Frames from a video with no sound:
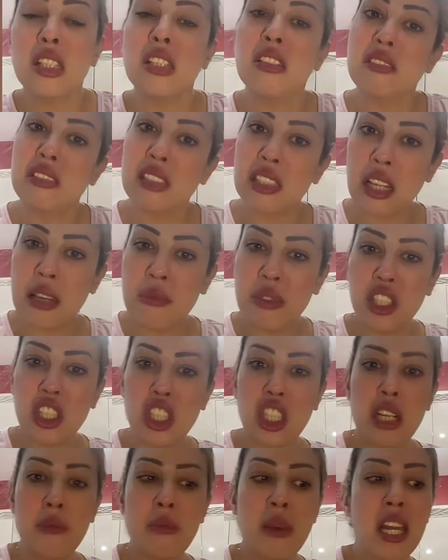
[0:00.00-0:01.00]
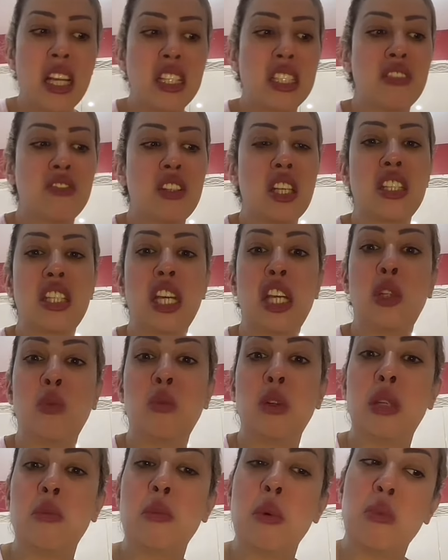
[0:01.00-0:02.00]
قالت لي الصقع ماشيش البارح صيفطت سعيد
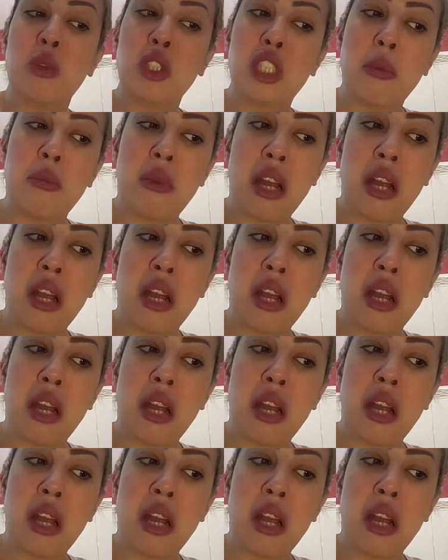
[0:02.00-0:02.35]
ولد مامو